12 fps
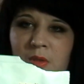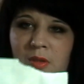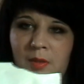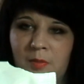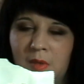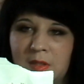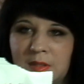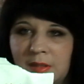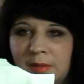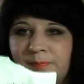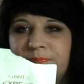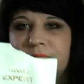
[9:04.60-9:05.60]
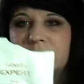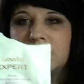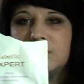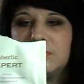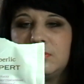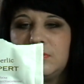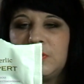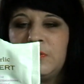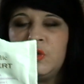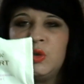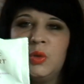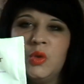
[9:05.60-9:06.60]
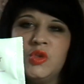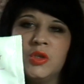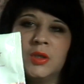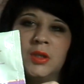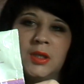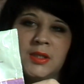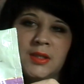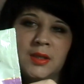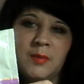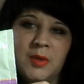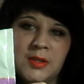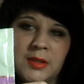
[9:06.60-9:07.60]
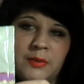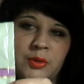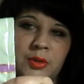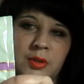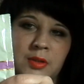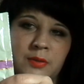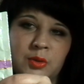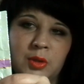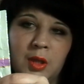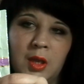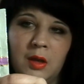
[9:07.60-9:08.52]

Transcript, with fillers: мне эта маска. Девчонки, очень классные маски вот эти вот.